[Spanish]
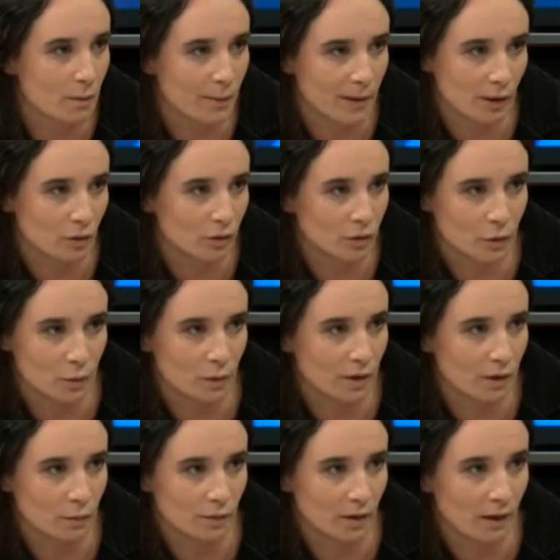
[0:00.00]
para
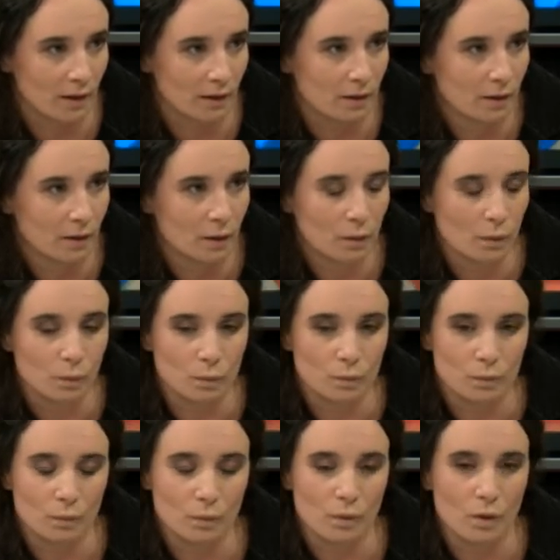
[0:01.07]
construir una,
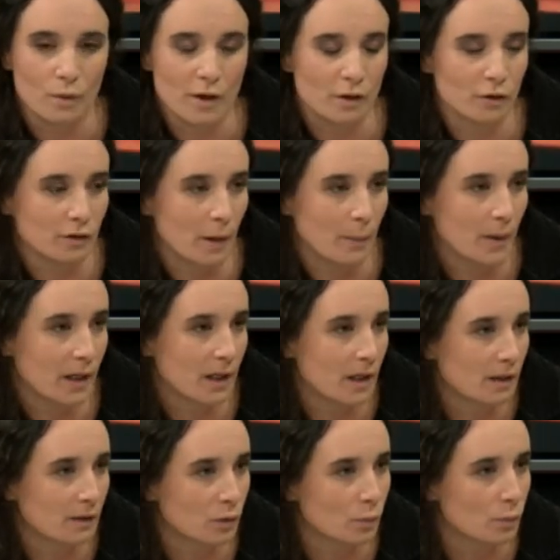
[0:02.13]
un, gobierno
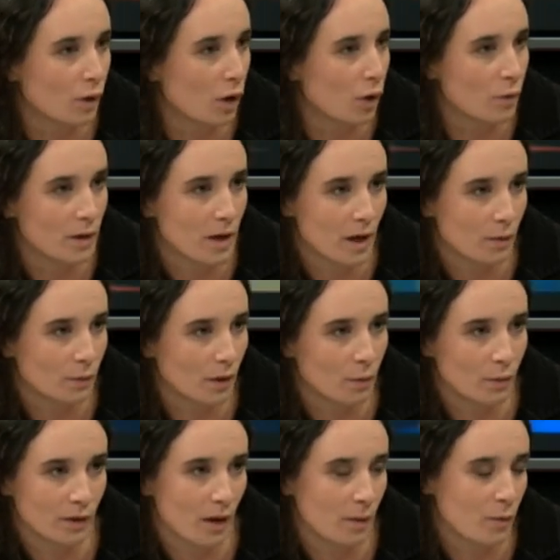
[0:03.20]
transparente, un buen gobierno, una
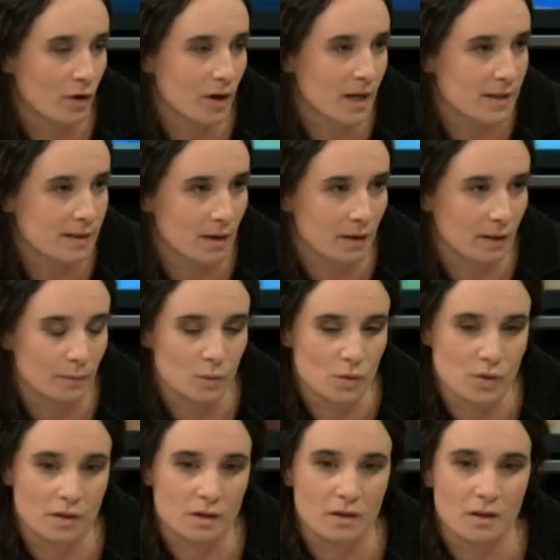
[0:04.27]
buena democracia, digamos,
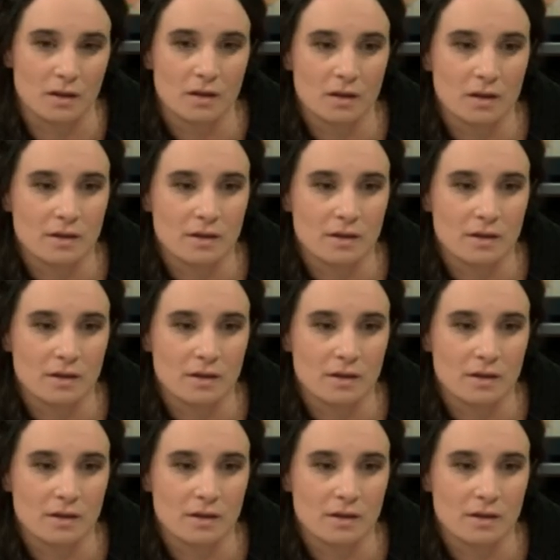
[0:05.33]
si,